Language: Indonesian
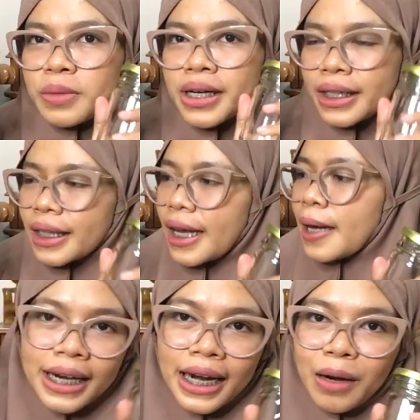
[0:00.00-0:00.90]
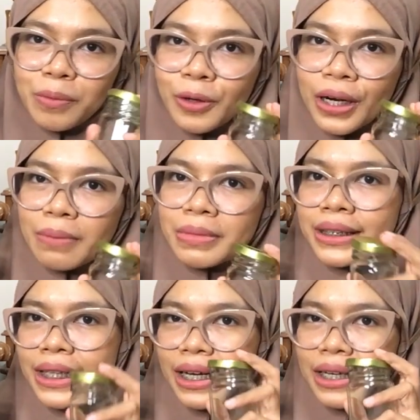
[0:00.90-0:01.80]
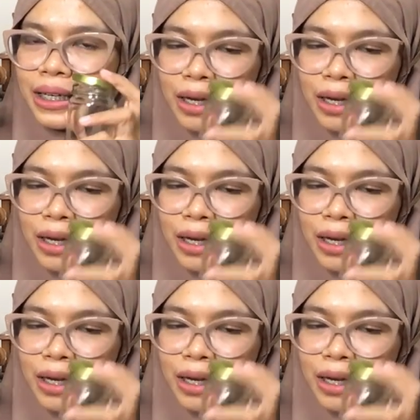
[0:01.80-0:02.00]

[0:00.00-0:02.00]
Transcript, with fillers: banget ya dan alhamdulillah bisa